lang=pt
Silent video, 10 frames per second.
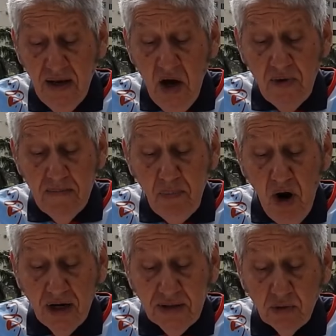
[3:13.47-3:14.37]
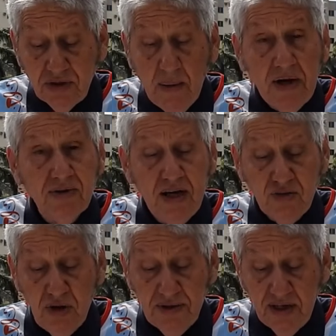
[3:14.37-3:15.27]
não importa o tamanho das
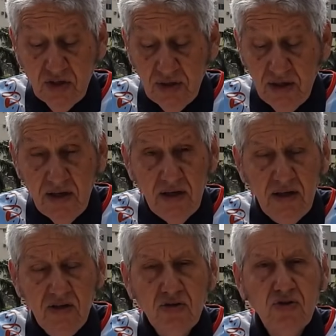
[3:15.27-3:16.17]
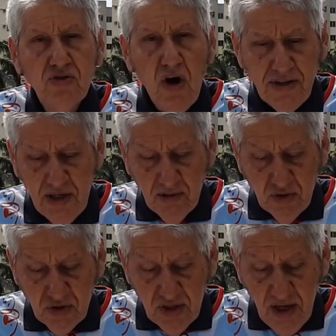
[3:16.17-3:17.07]
ondas, só
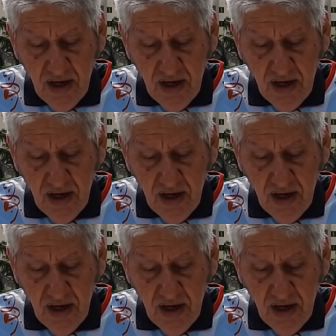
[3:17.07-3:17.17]
Deus.